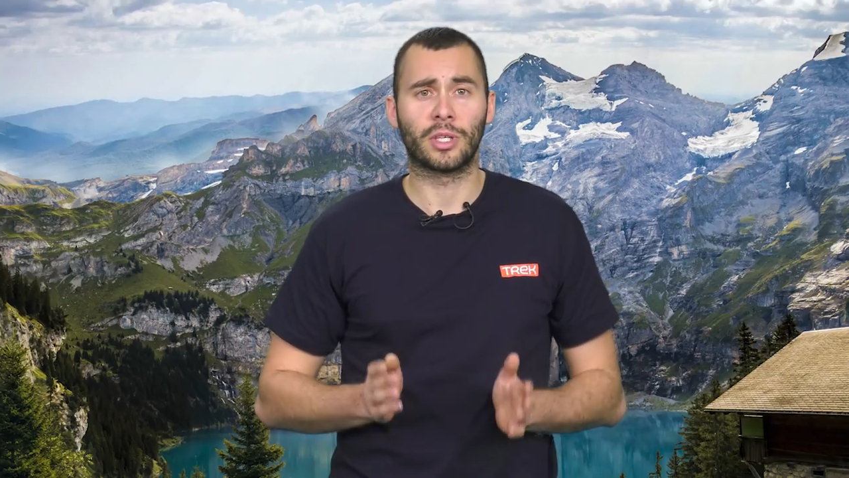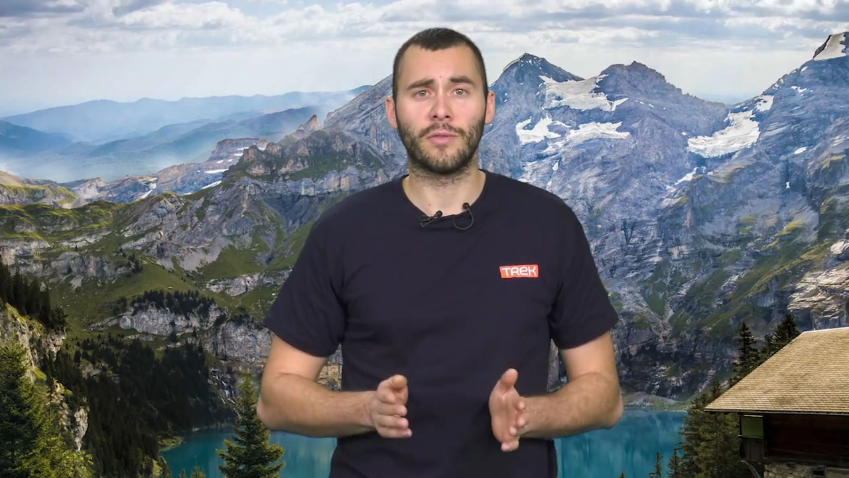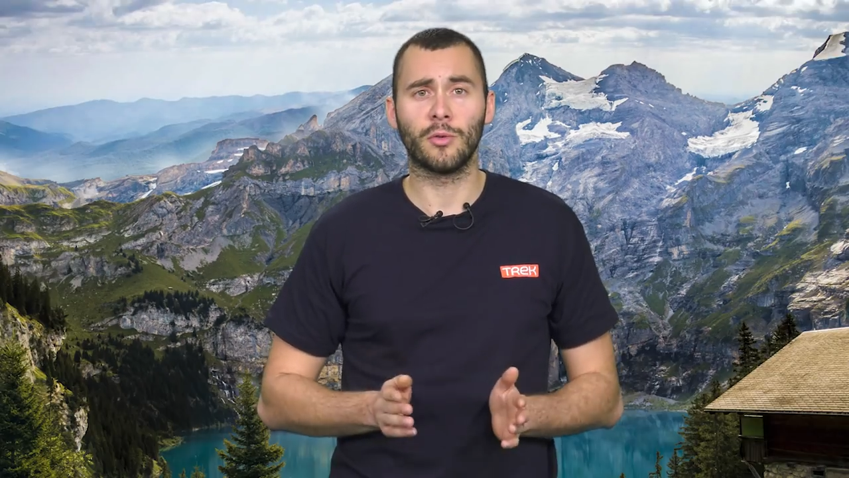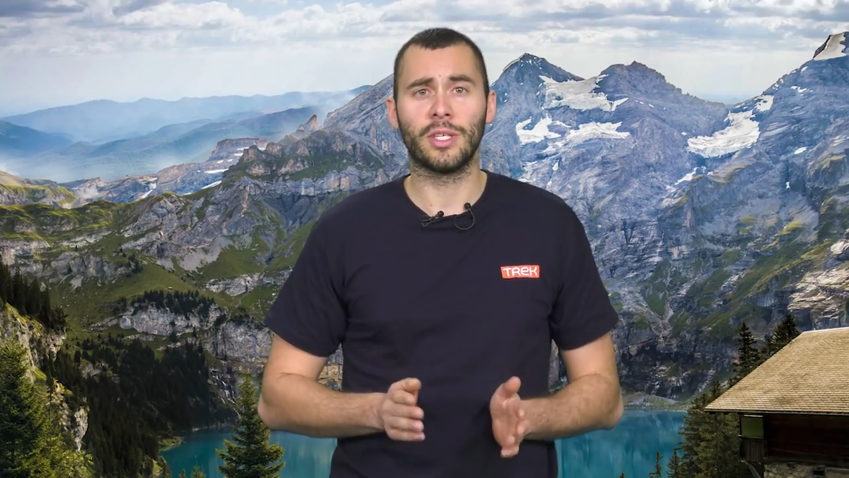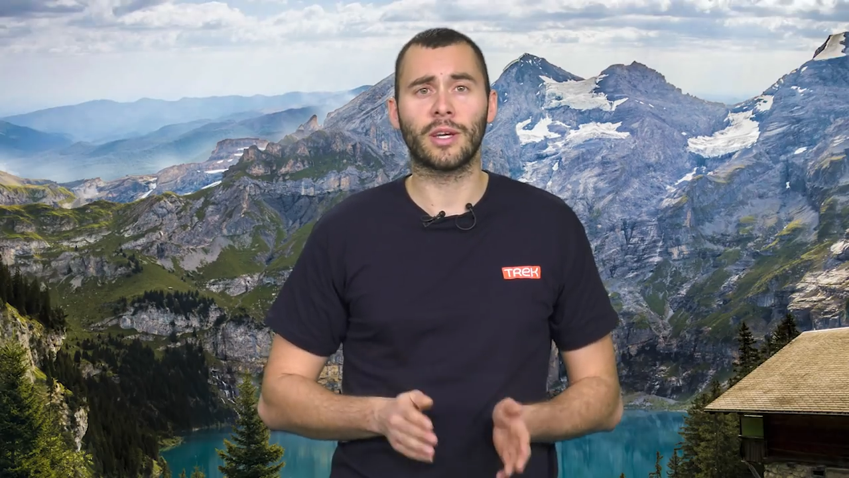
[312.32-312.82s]
ce
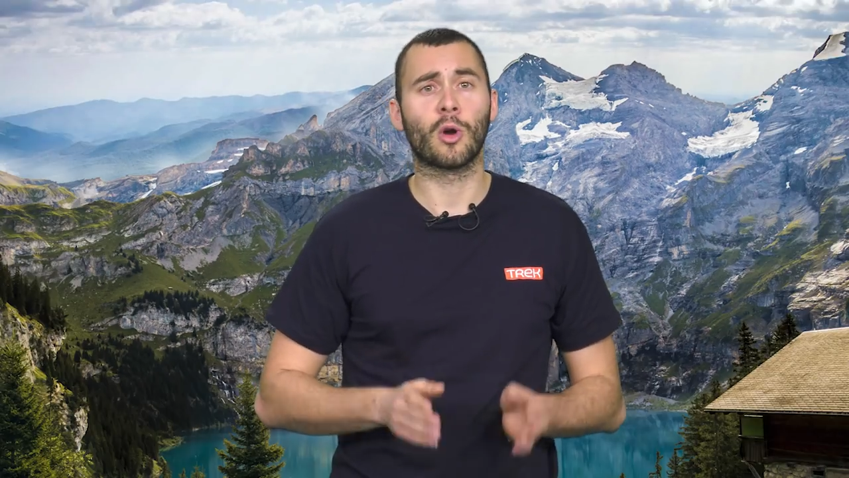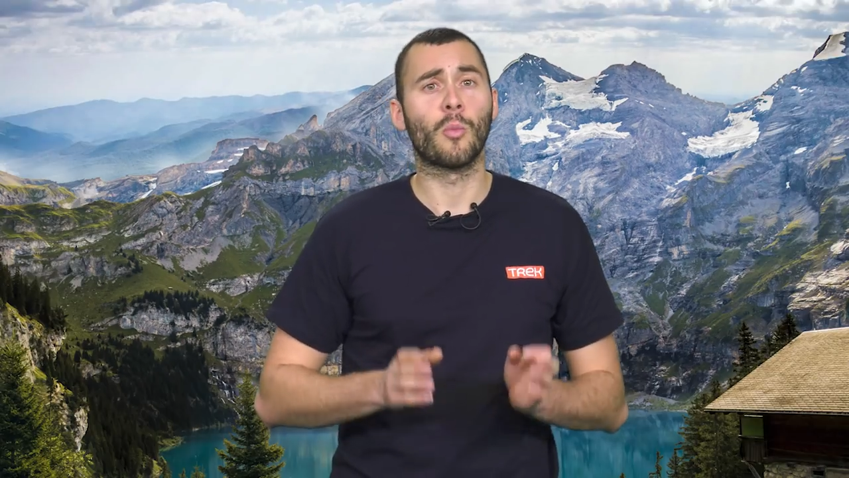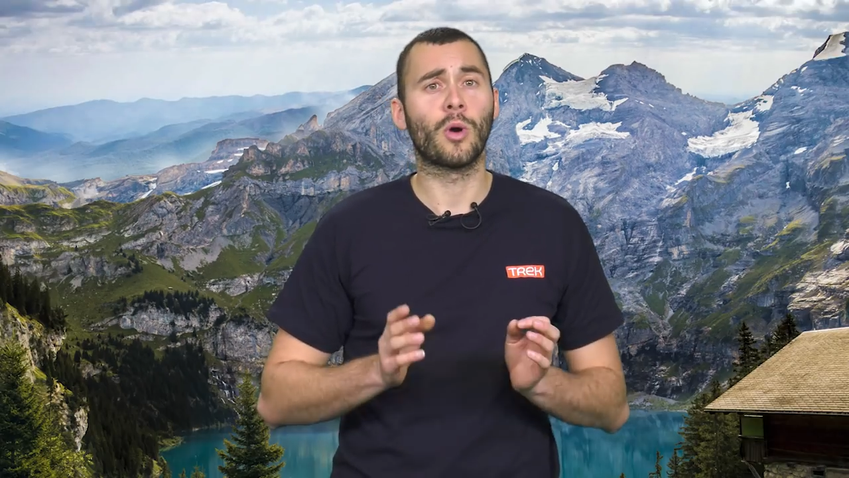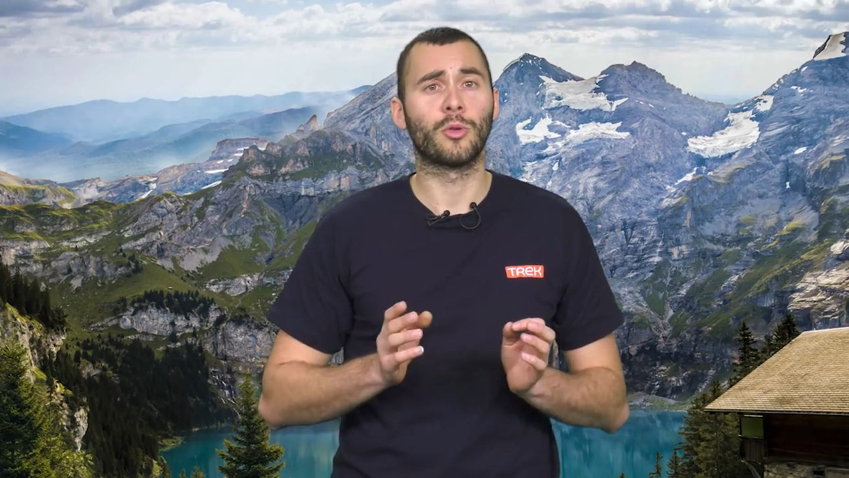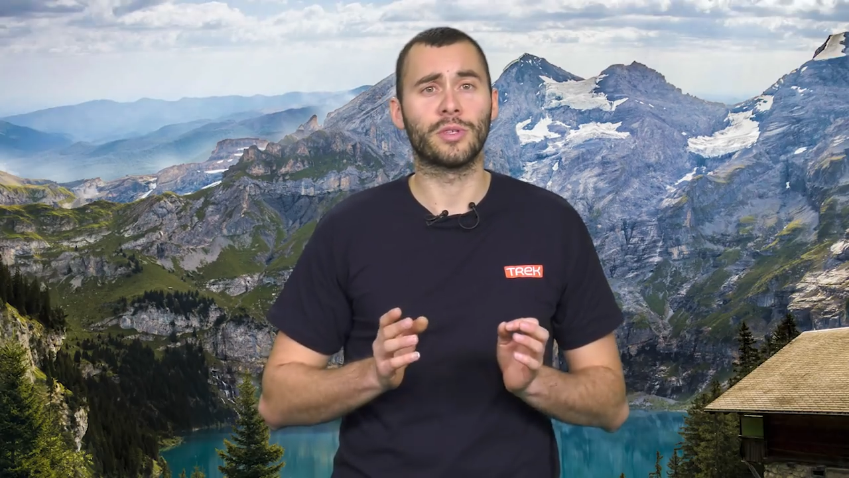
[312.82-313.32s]
qui veut dire qu'en
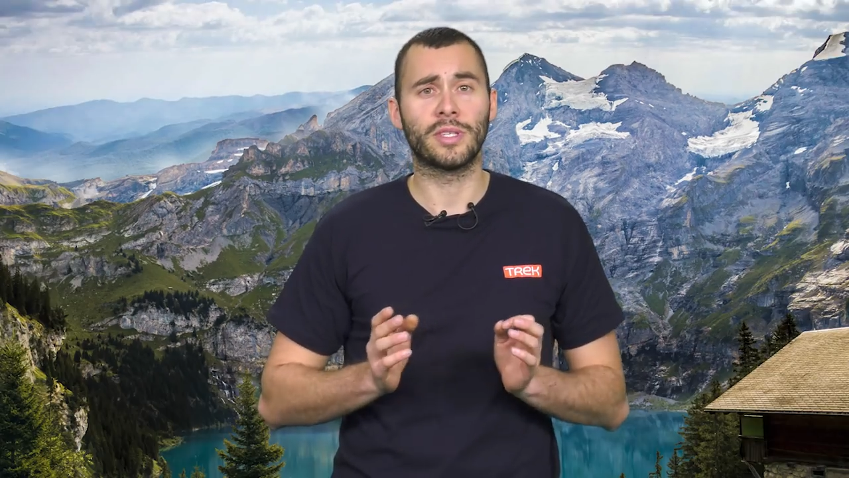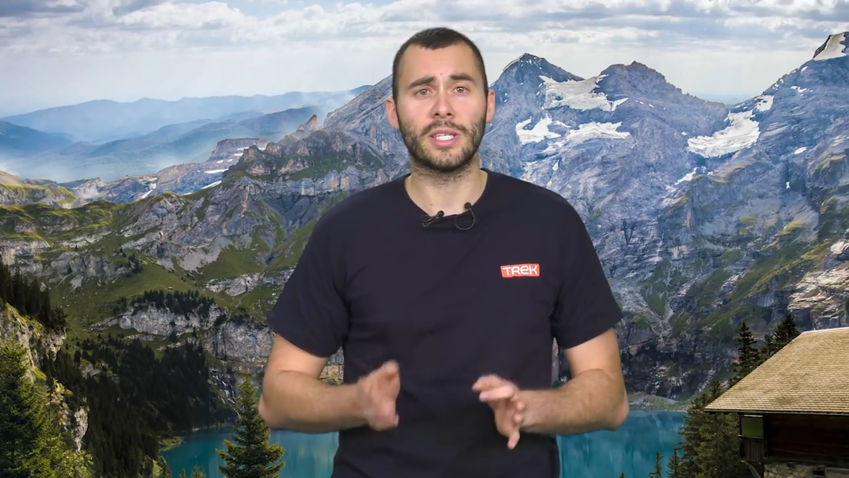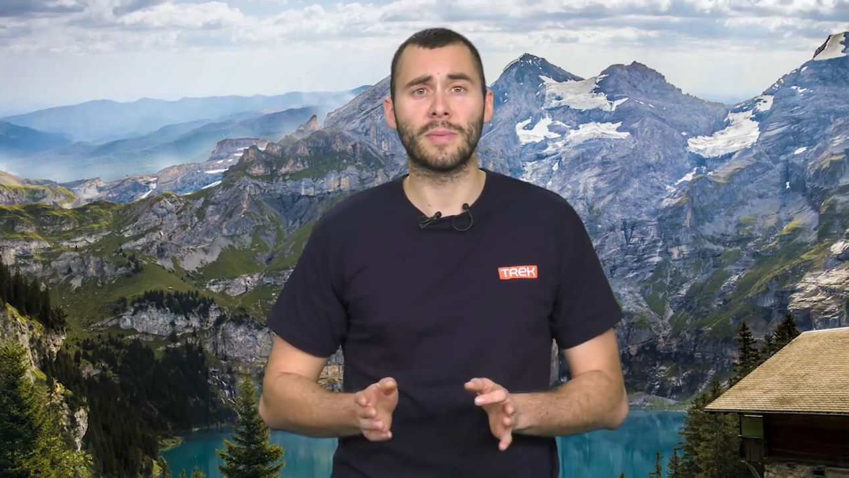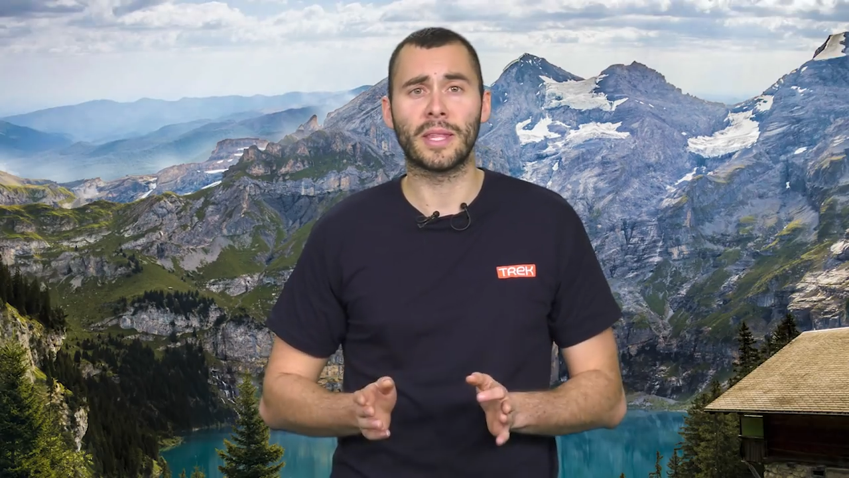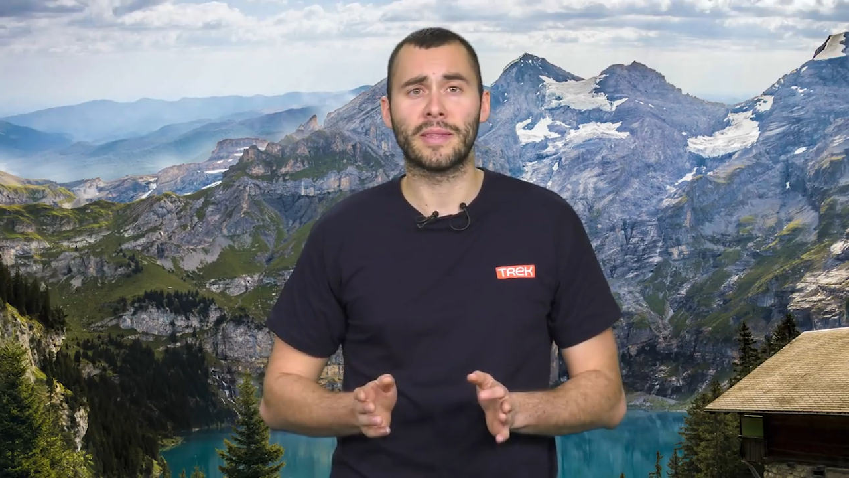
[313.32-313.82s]
moins de
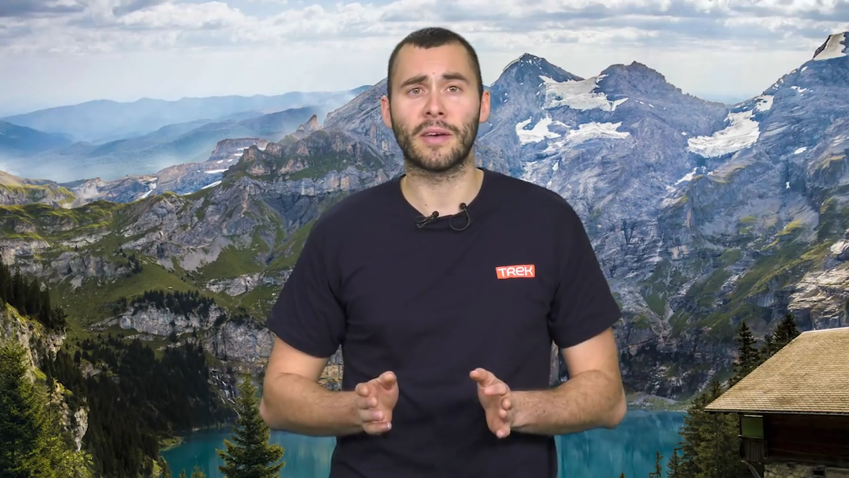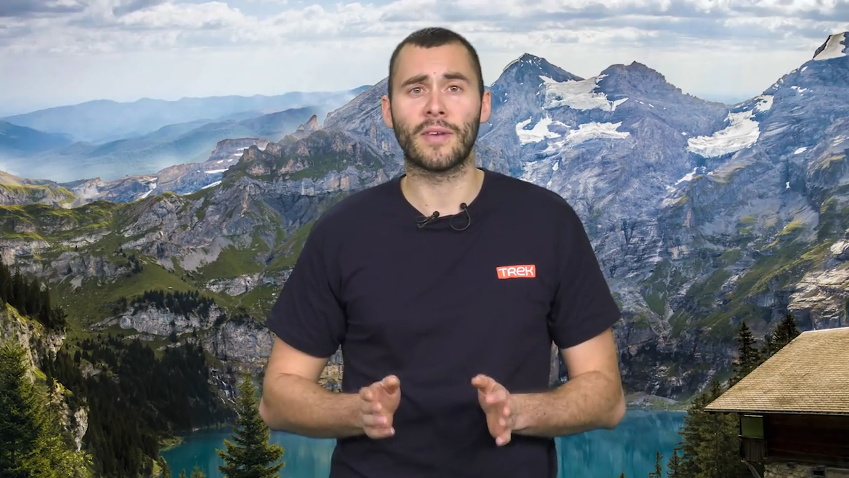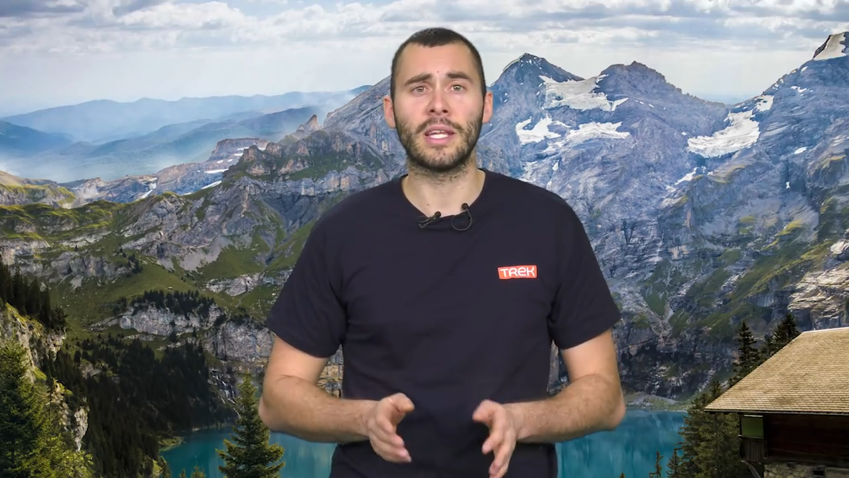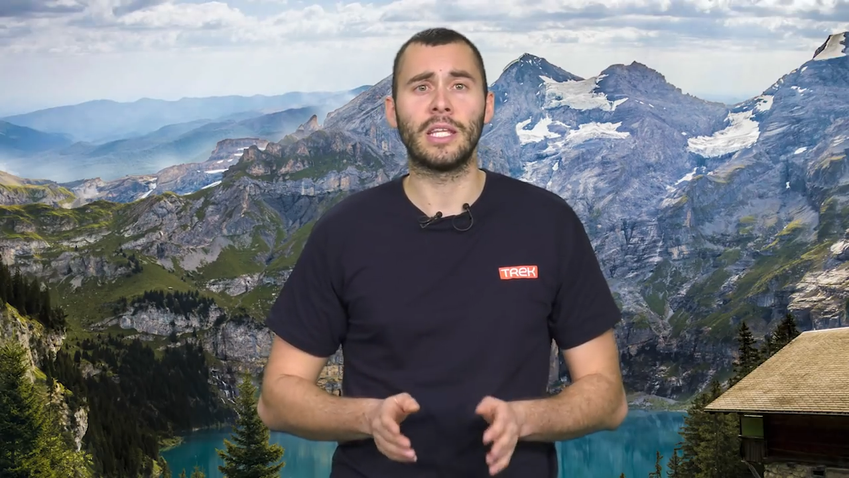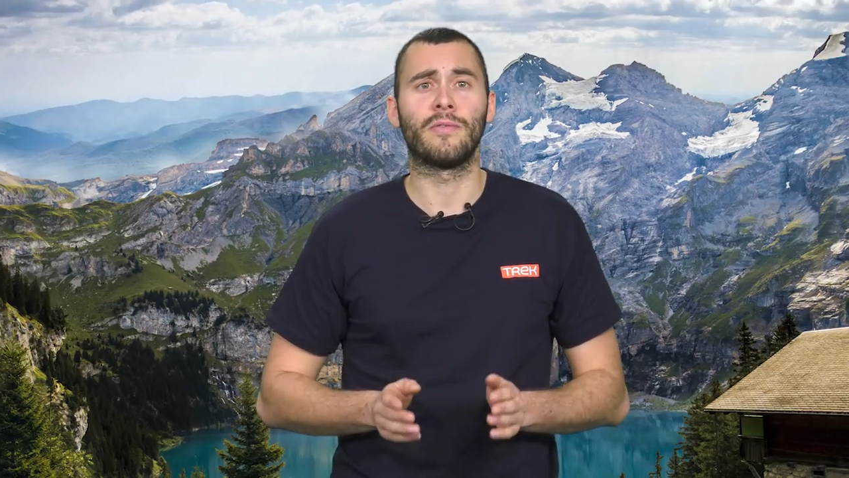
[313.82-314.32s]
6 semaines d'intervalle,